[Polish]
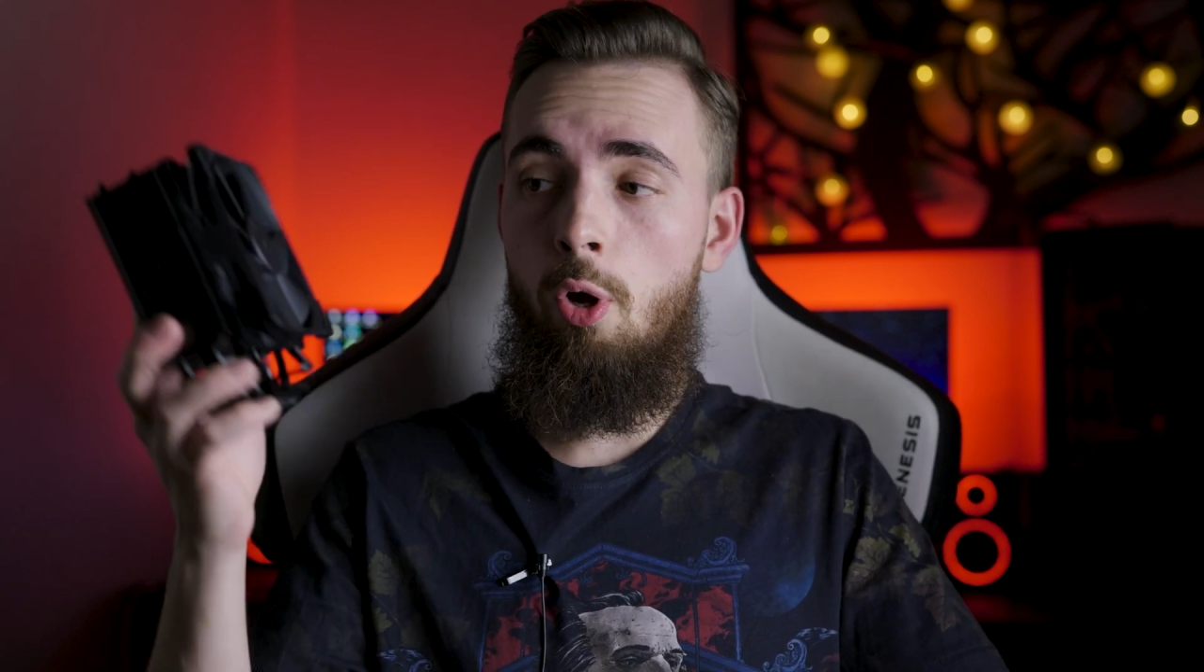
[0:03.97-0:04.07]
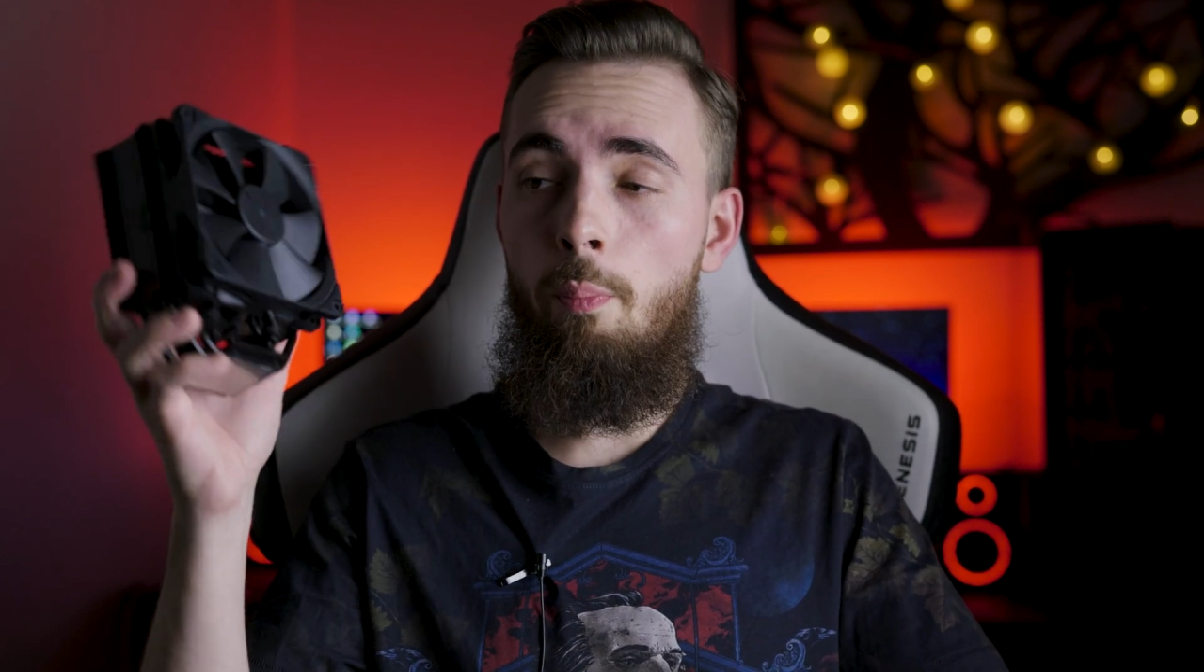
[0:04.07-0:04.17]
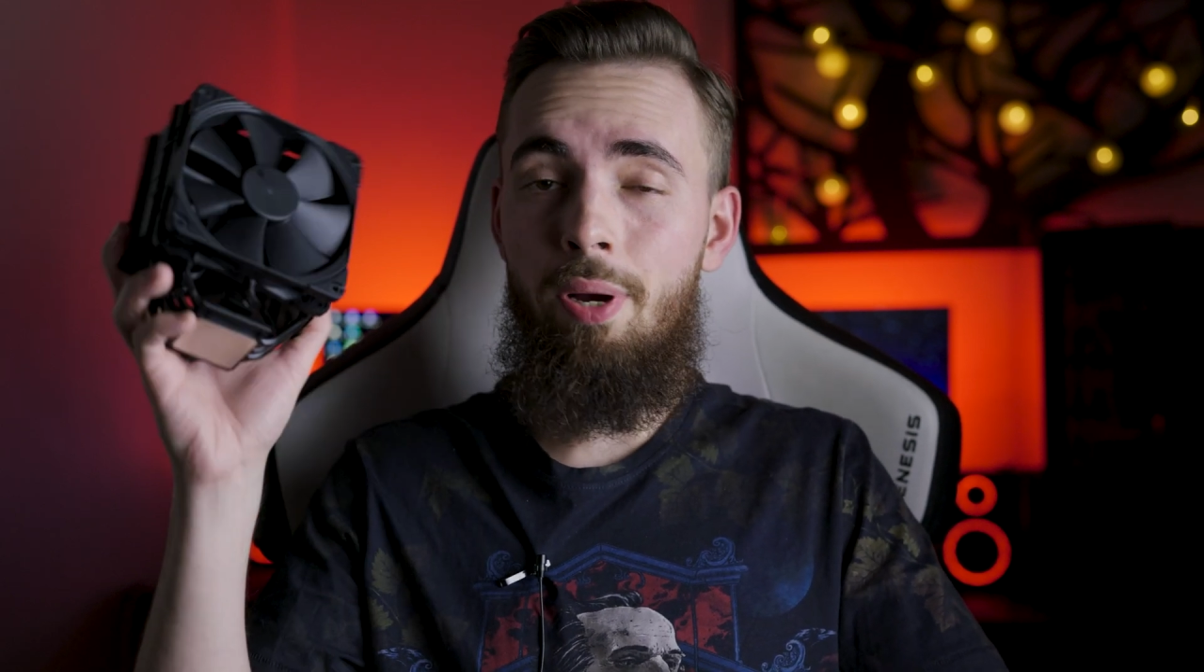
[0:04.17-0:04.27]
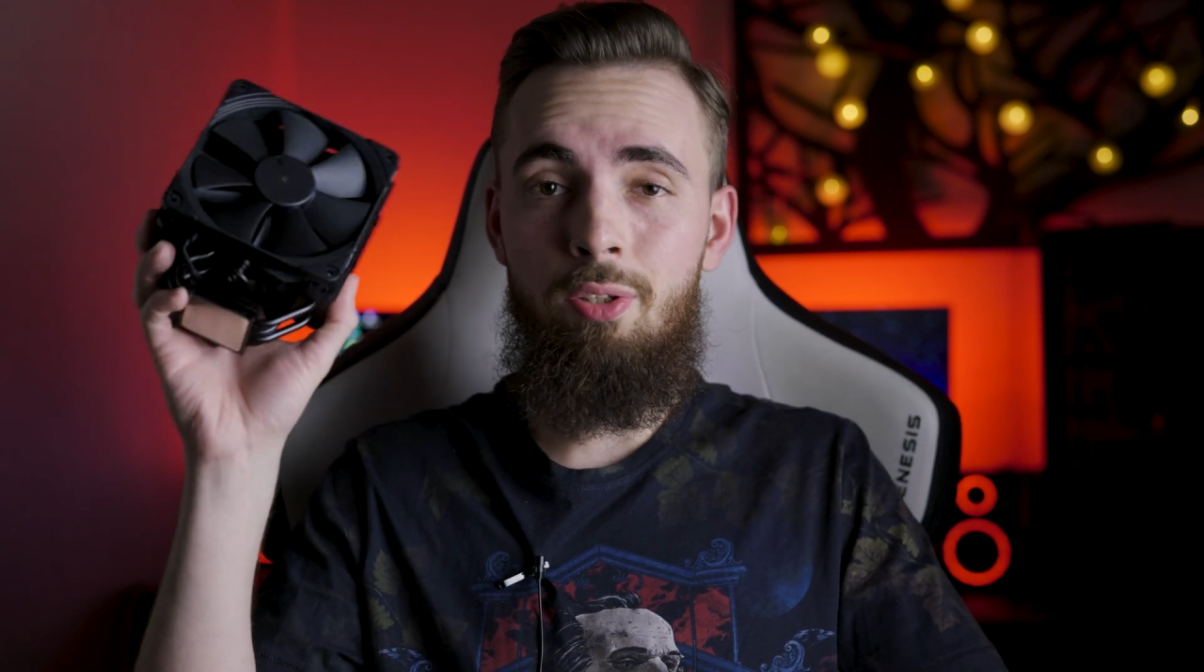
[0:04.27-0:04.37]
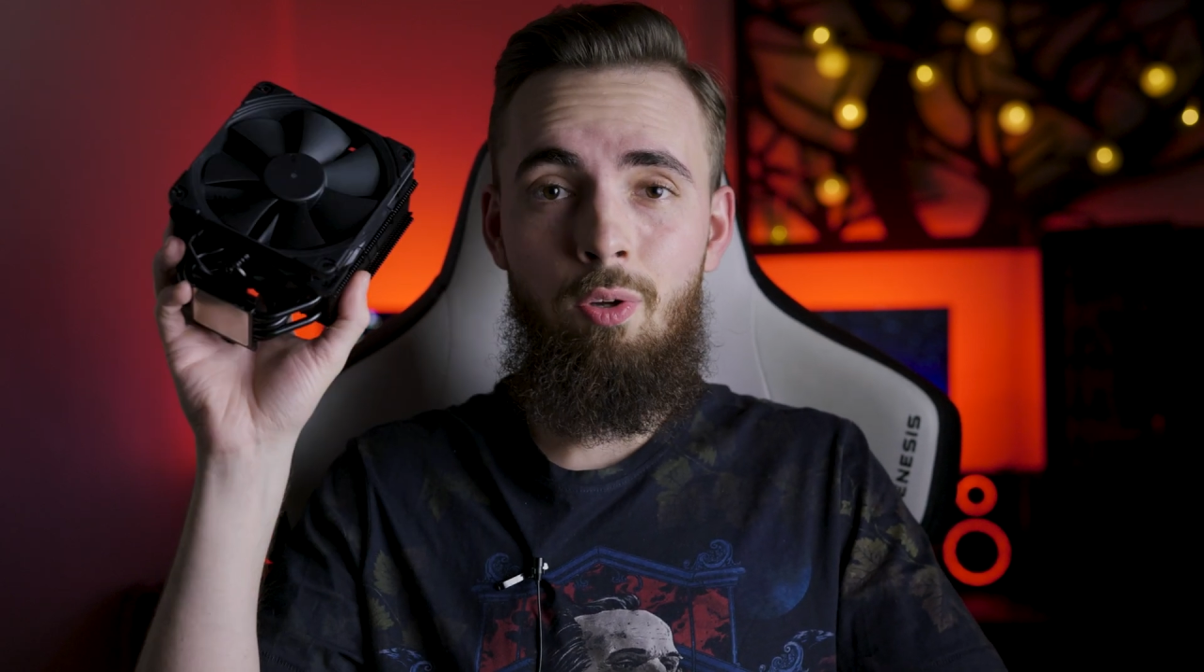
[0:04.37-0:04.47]

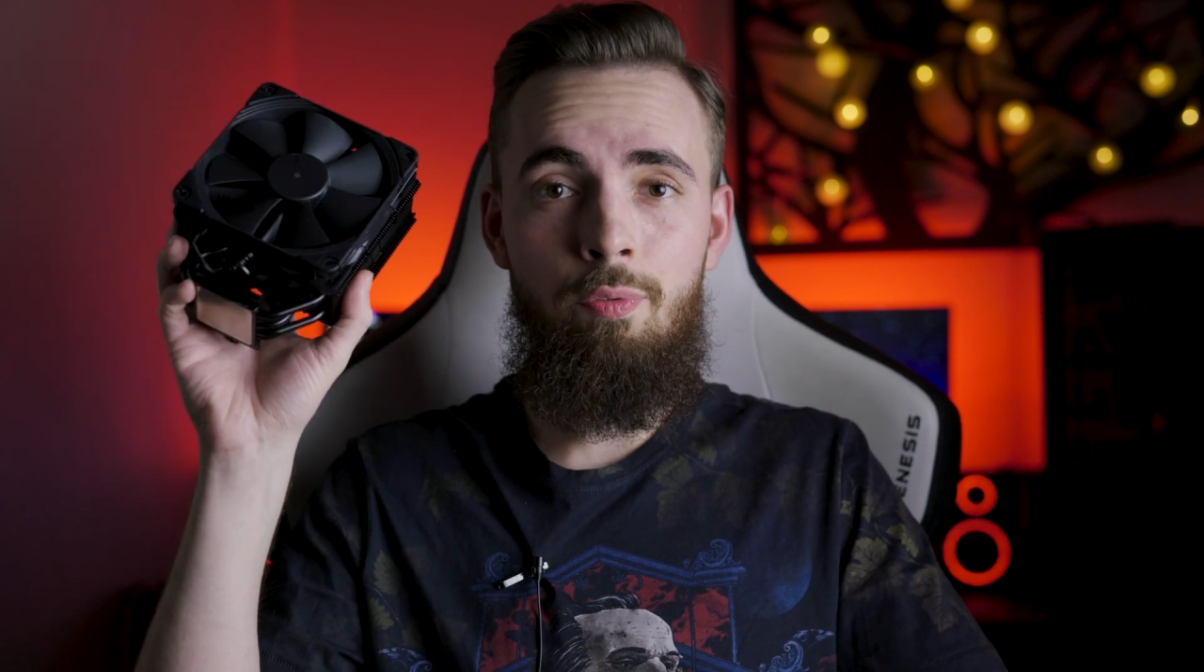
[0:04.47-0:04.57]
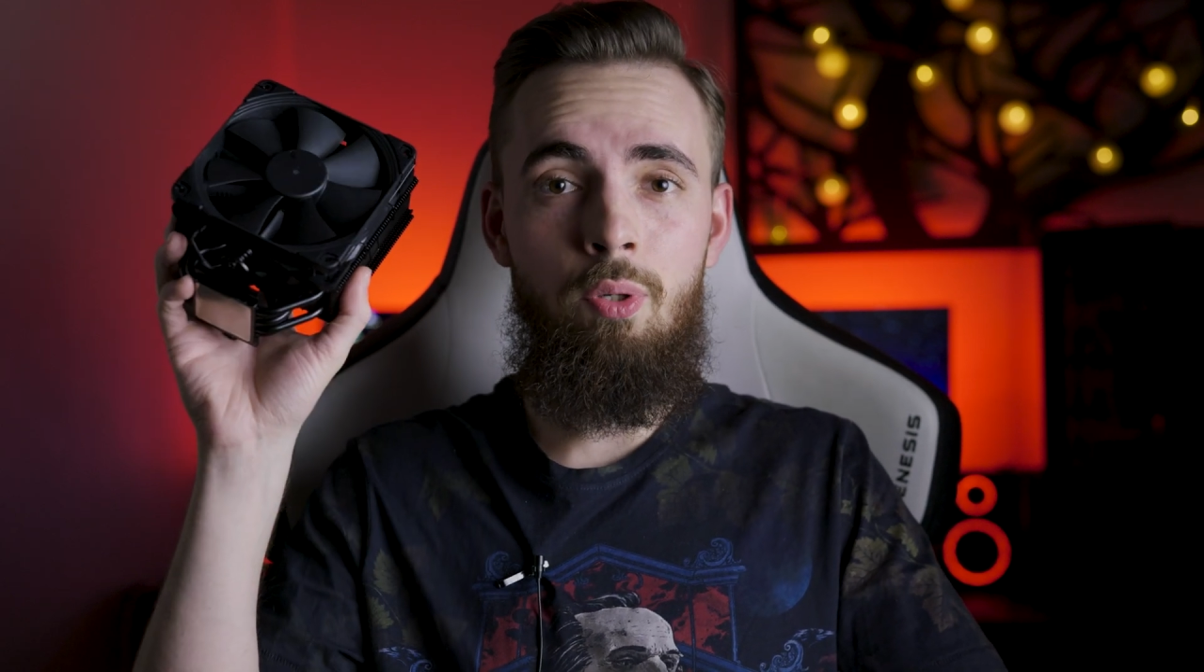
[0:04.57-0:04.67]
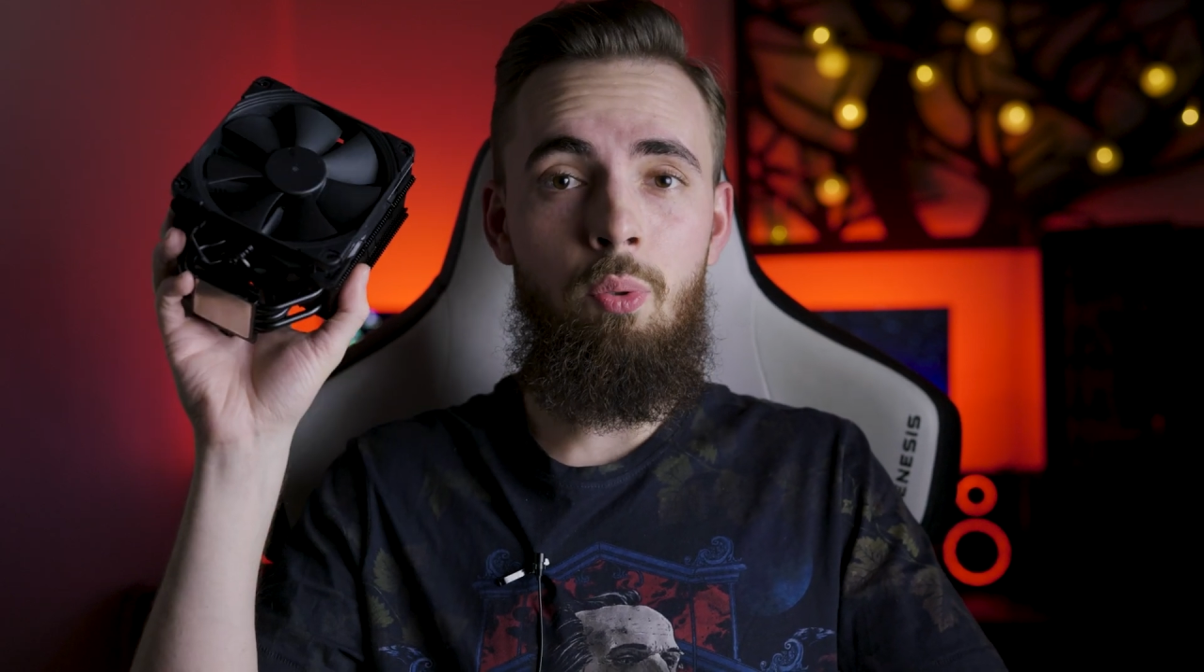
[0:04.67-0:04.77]
kompaktowy